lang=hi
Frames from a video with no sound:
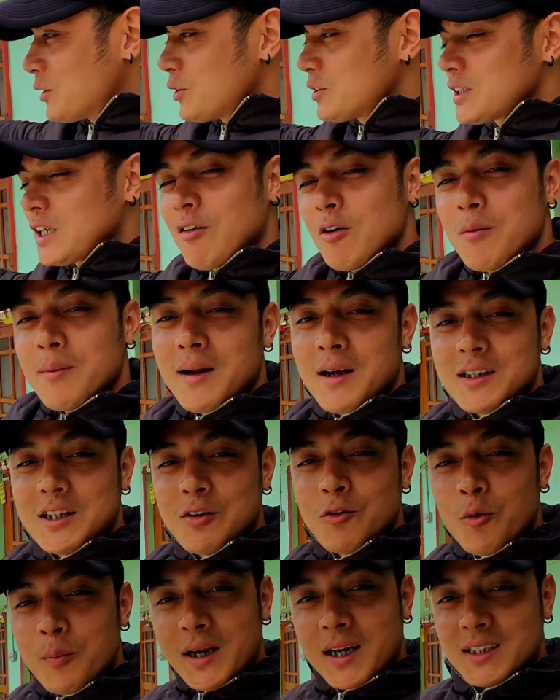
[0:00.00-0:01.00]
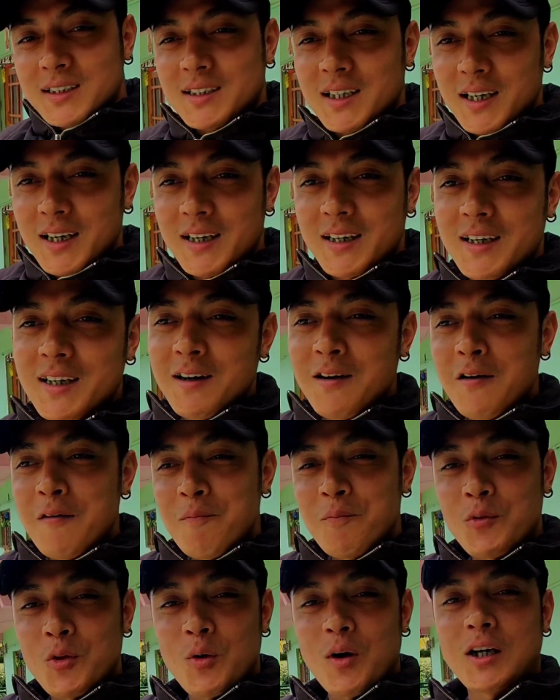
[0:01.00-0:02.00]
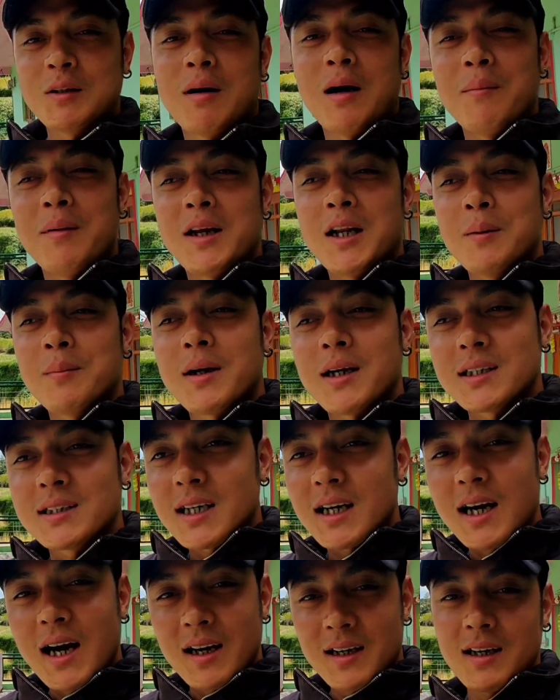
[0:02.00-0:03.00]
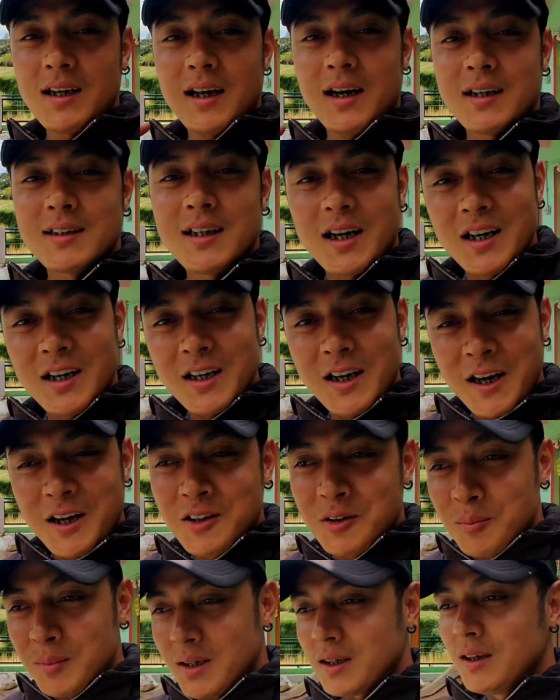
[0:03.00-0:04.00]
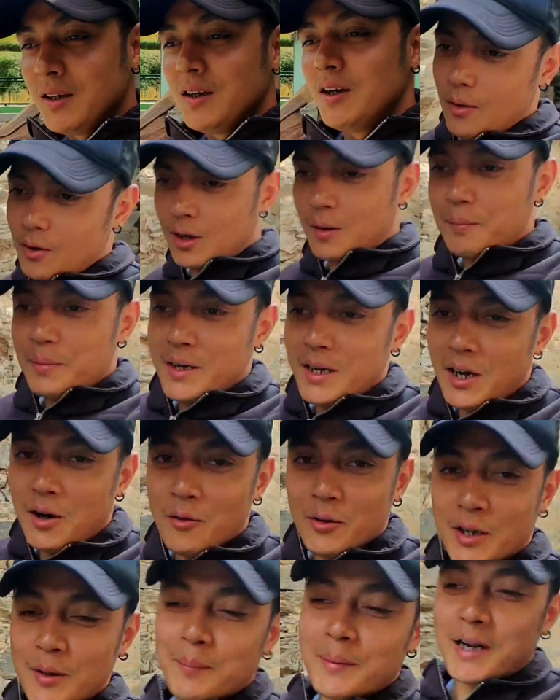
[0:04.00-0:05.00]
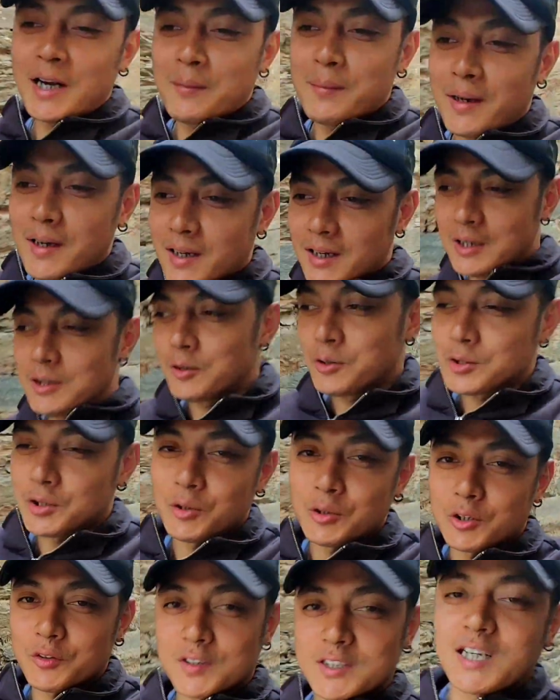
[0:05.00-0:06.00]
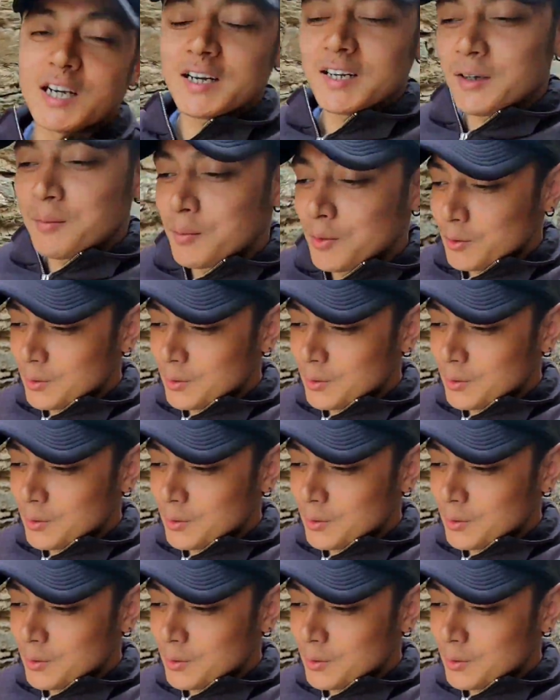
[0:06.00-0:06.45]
ने जो चावल बनाया था वो भी कच्चा रह गया तो आज भाभी के लिए हम कच्चा खाना लेकर जा रहे हैं खेत में और अपने गाँव की प्यारी प्यारी गलियों से होते हुए जा रहे हैं हम